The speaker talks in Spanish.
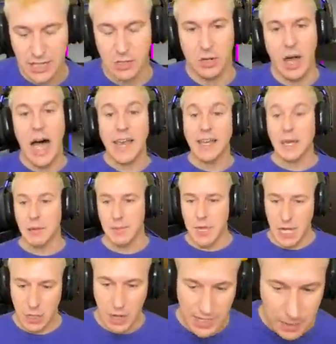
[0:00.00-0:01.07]
tío Hay que
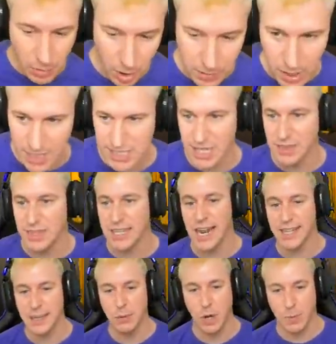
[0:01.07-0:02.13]
vivirlo, hay que volverlo a sentir,
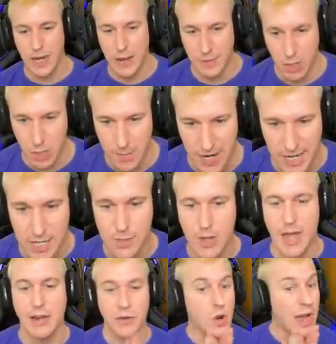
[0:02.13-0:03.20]
hay que volver a verlo amarillo
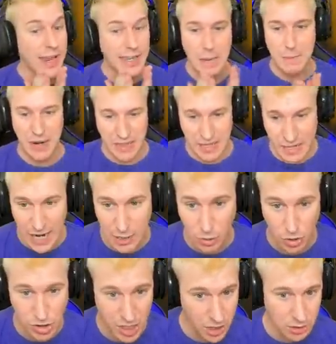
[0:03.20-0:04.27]
No hay que perder la
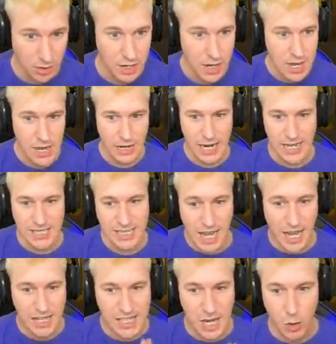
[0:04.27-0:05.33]
ilusión Las
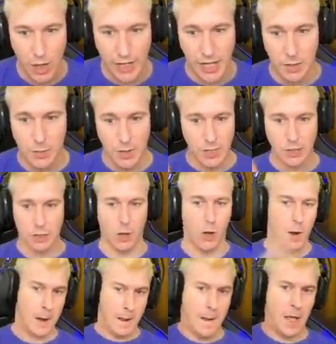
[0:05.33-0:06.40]
cajas en cualquier momento
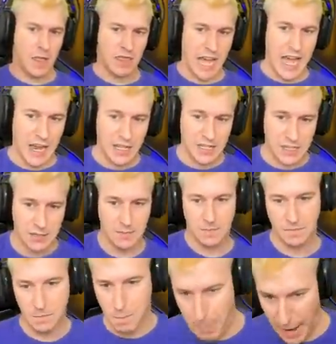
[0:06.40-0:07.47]
¡Zas!
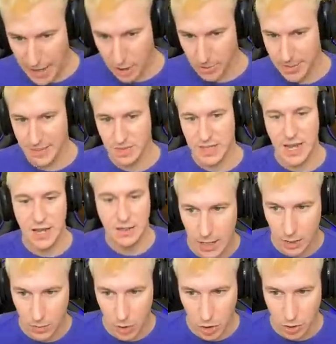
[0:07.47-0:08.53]
P90
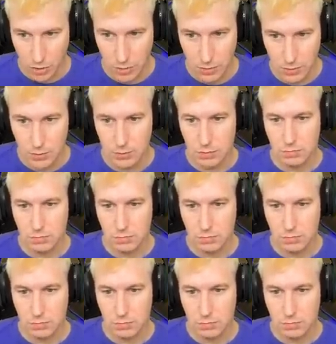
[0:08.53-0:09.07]
Algo molón